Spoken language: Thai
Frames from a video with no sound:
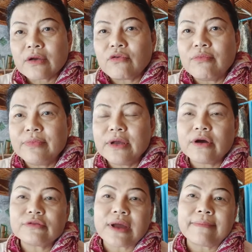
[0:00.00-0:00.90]
กลุ่มที่
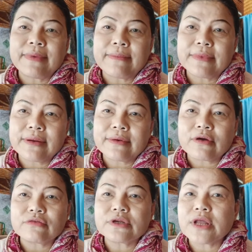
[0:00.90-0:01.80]
เขาทำแบบนั้น
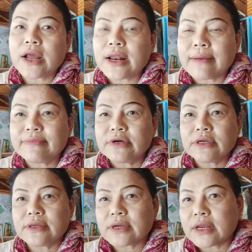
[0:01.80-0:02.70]
เขาจะได้รับเงิ
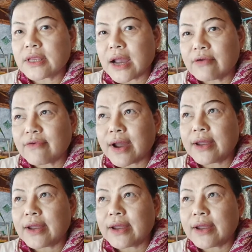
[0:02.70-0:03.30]
นกันอย่างไว